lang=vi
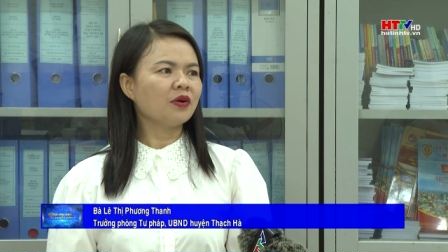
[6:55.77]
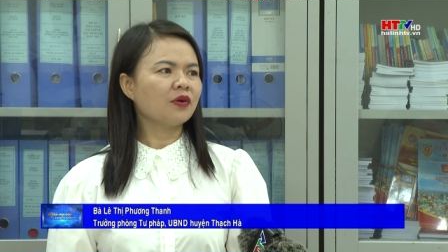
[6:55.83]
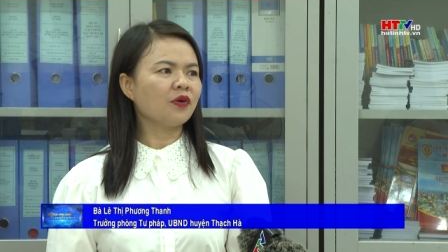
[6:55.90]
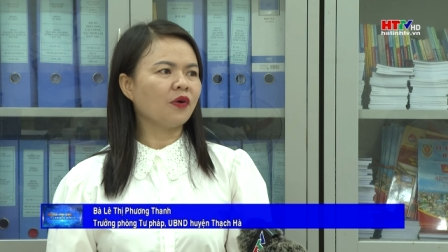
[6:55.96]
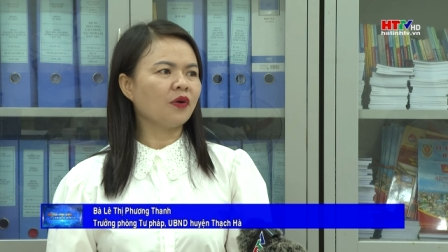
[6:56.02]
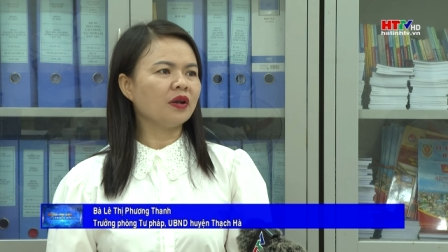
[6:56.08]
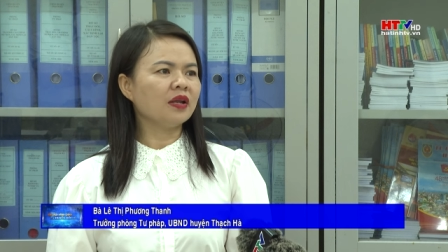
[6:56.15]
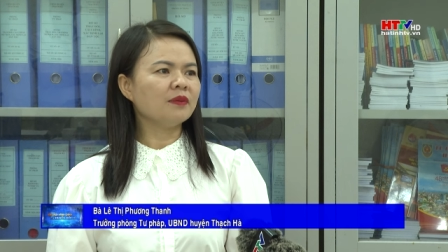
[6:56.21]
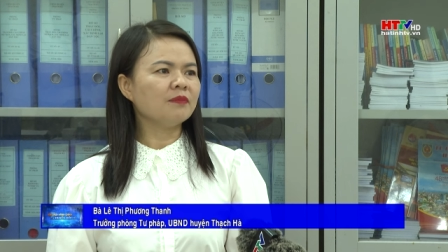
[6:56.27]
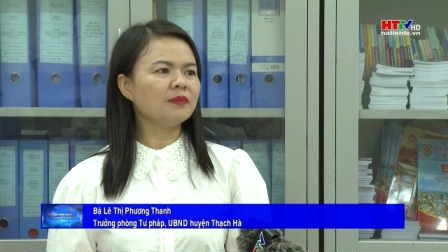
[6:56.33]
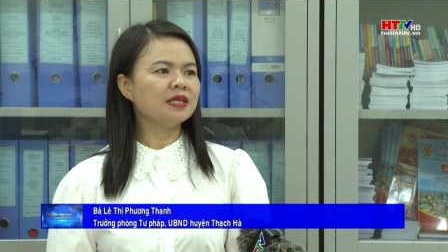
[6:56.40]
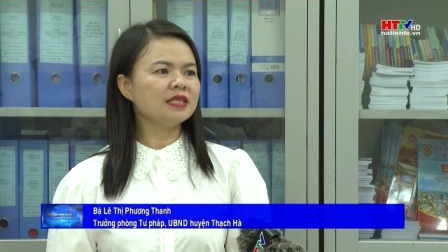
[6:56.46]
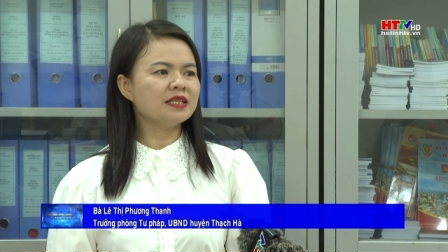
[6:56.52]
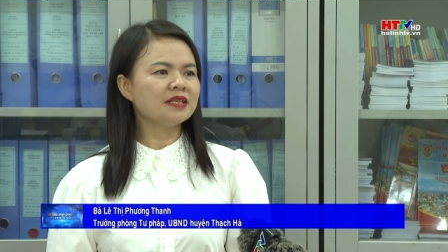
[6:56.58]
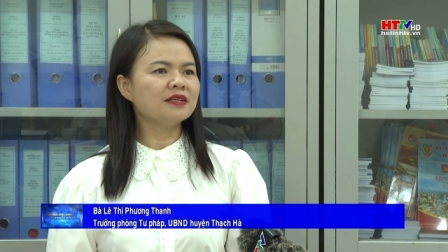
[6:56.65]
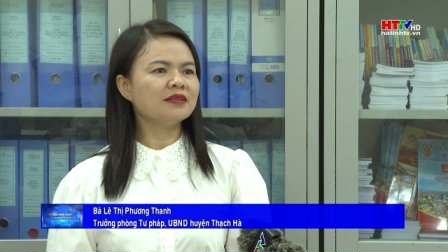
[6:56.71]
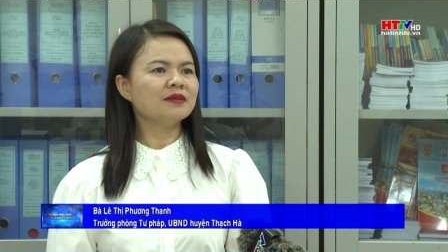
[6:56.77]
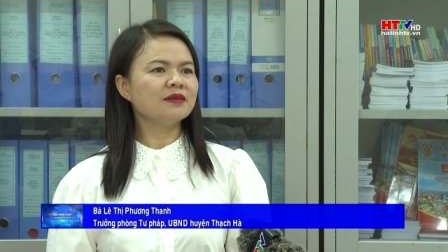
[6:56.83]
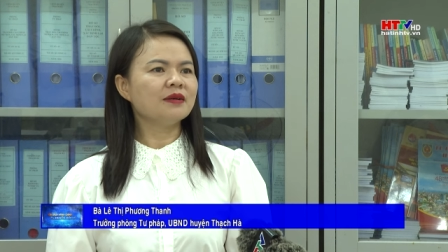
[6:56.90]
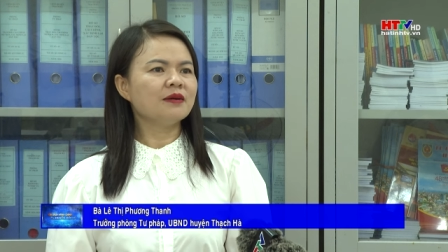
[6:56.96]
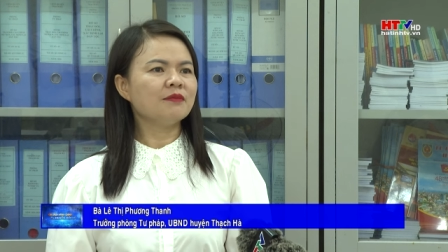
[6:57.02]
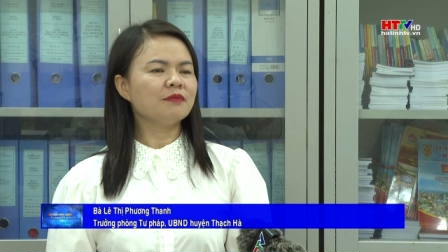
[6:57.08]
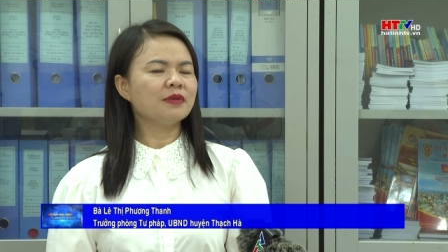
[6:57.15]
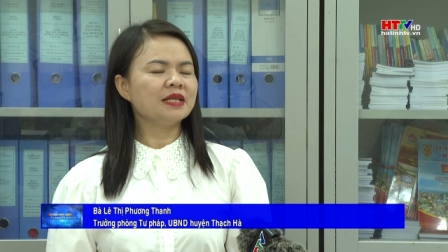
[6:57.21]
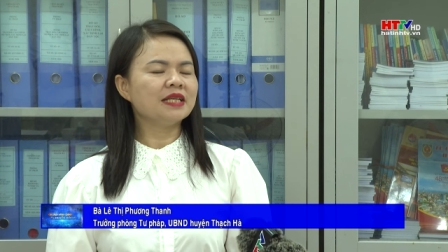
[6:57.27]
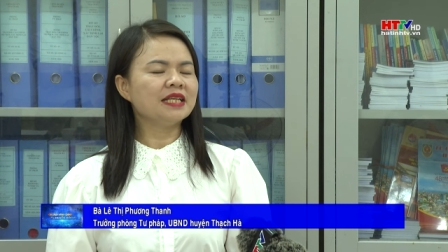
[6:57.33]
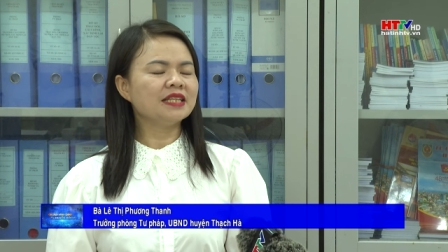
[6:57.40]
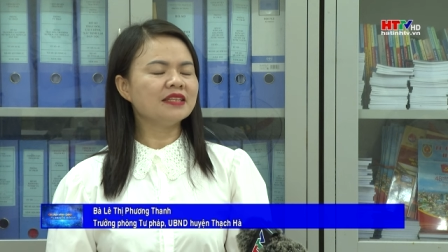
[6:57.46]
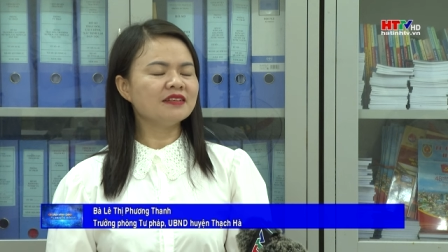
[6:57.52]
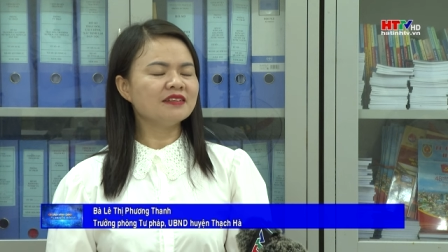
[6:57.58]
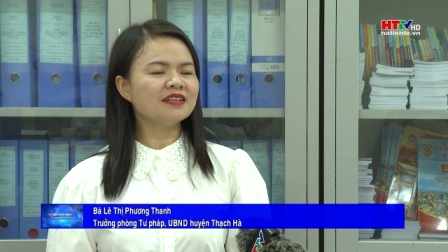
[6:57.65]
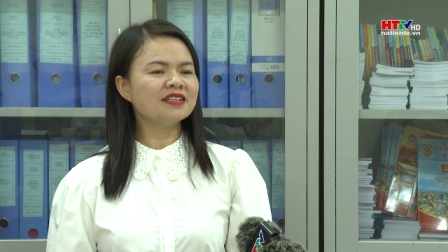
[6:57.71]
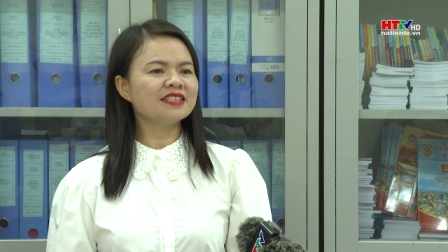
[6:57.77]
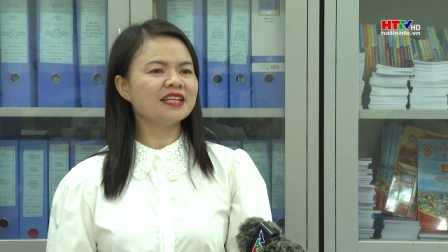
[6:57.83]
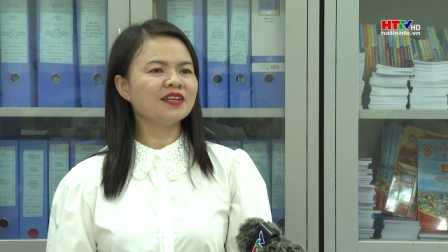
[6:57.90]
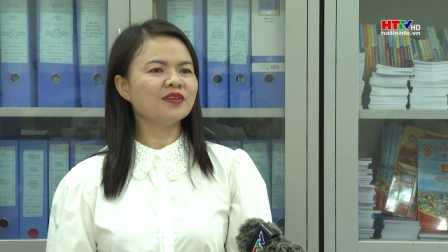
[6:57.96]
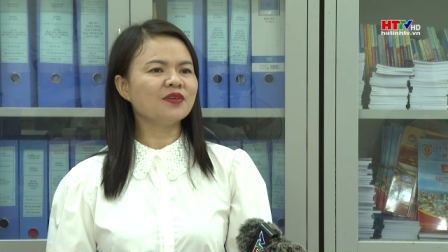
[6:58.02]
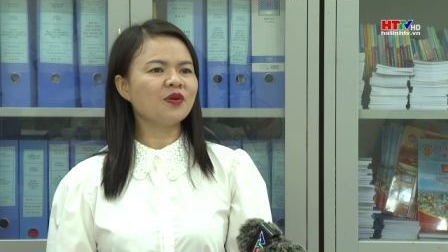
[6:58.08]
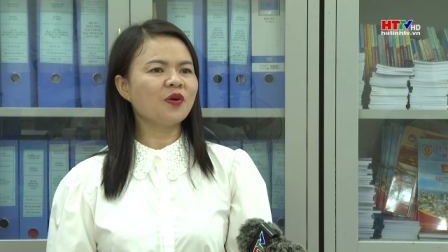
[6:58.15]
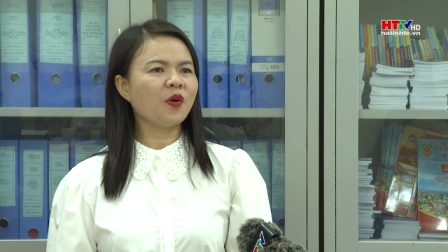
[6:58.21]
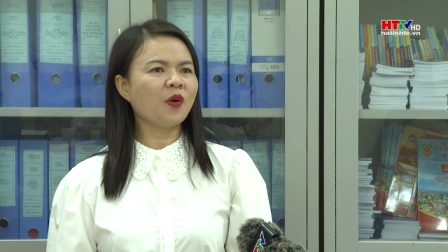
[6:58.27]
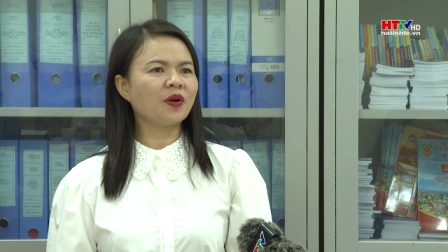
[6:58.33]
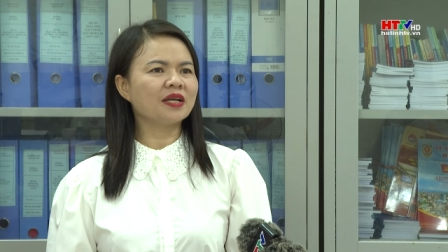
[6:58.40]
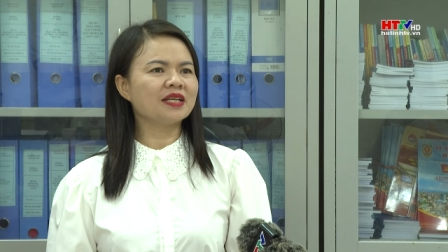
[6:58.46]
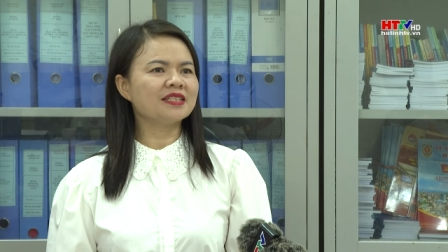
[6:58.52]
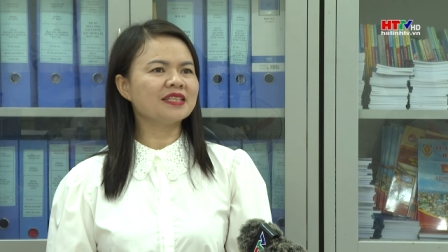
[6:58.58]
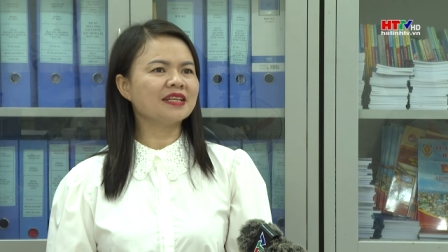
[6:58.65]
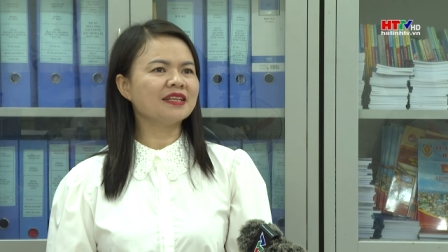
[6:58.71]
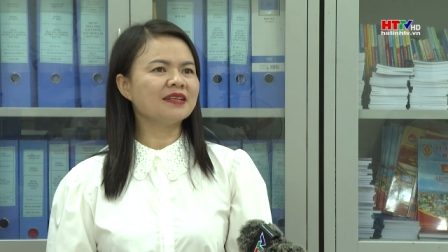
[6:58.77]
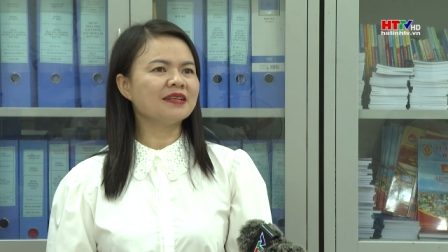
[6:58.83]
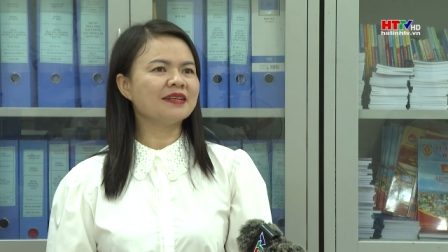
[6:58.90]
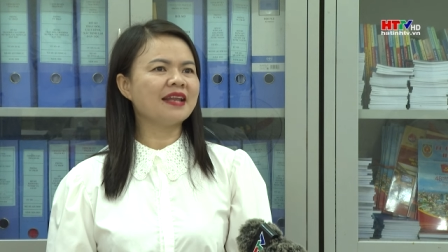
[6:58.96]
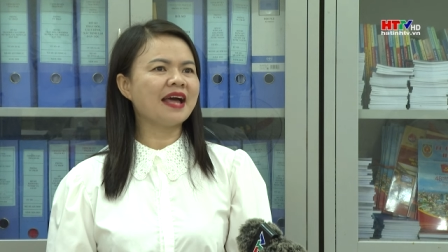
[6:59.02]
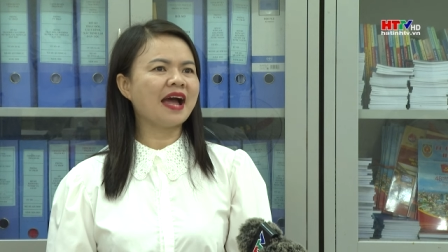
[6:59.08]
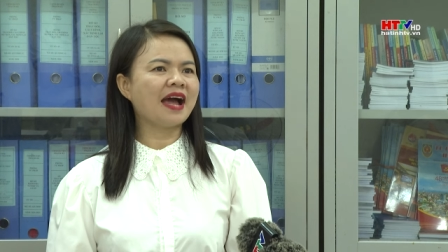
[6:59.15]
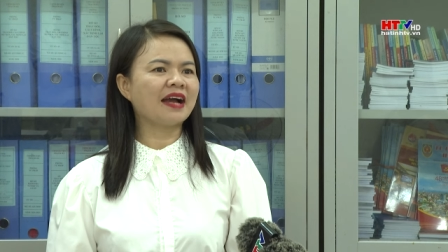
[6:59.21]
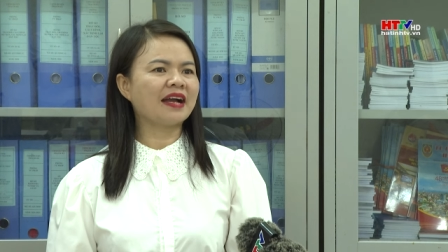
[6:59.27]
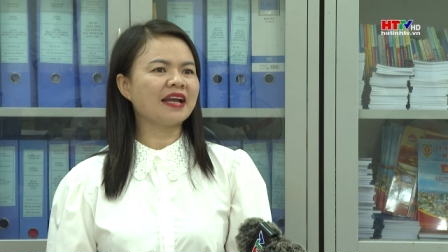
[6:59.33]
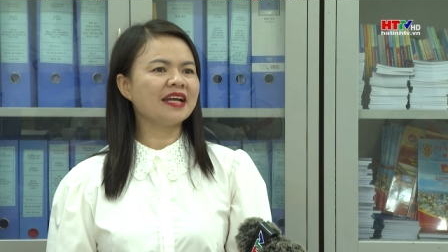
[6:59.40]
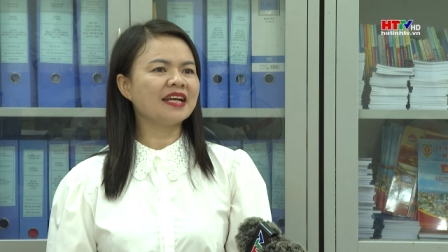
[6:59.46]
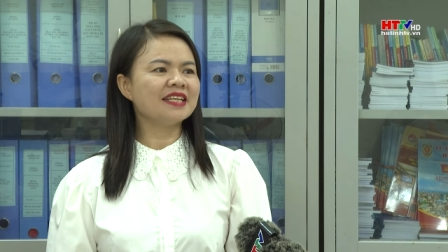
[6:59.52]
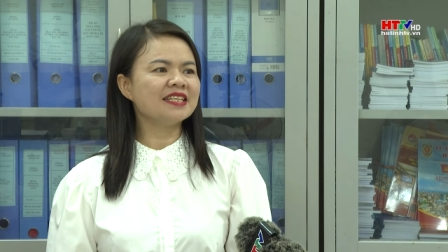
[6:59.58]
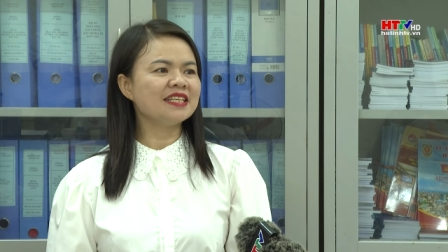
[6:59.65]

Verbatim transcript: Đó là bây giờ mà đi từ người dân hỏi người dân để đã nghe cái